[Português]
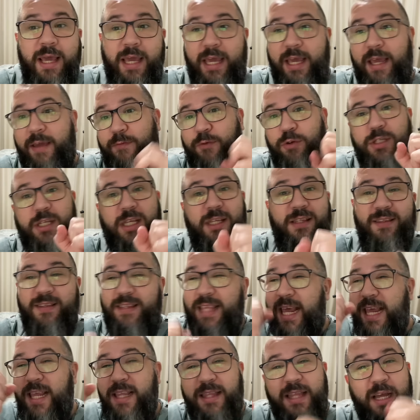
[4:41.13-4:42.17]
e você
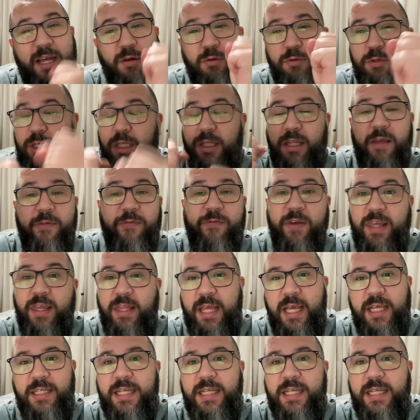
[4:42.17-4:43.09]
tentando se defender?